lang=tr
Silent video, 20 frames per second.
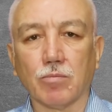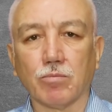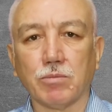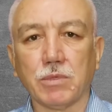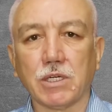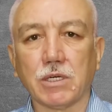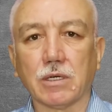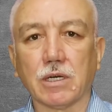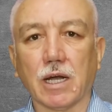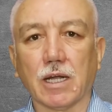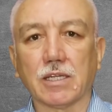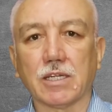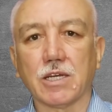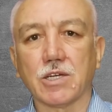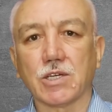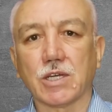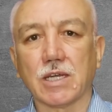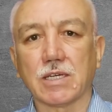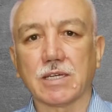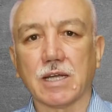bir
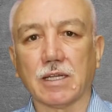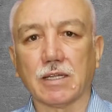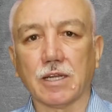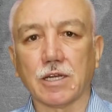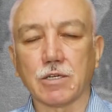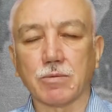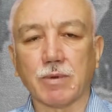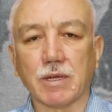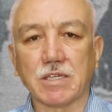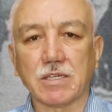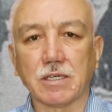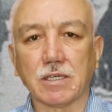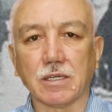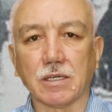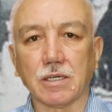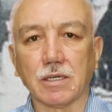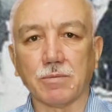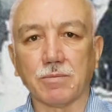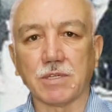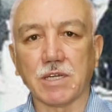ateşkes
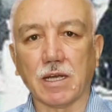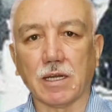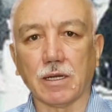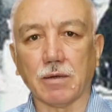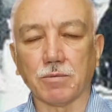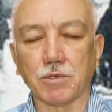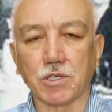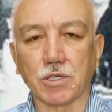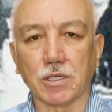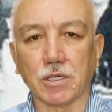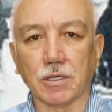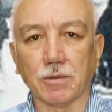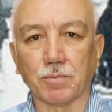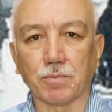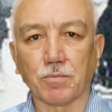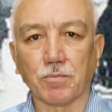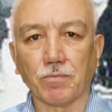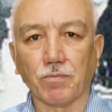anlaşması imzalamıştı.